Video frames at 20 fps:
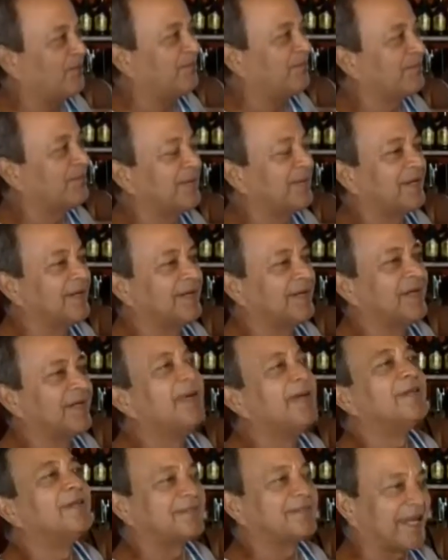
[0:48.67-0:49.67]
São três
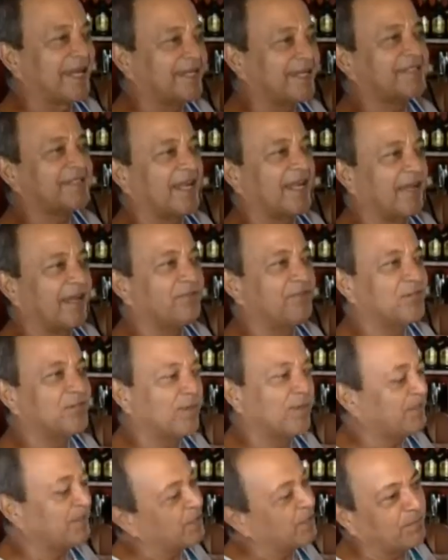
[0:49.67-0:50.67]
televisores? Três
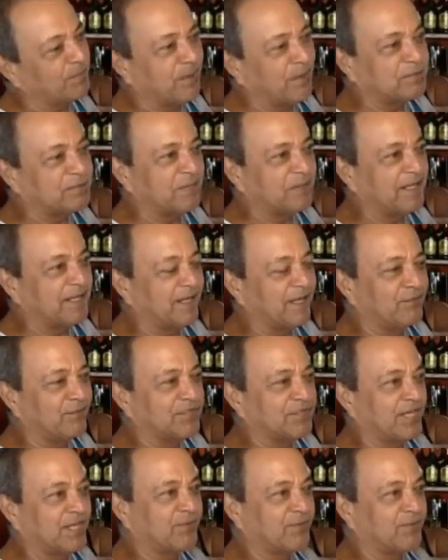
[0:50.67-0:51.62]
televisores, porque eu não posso perder você.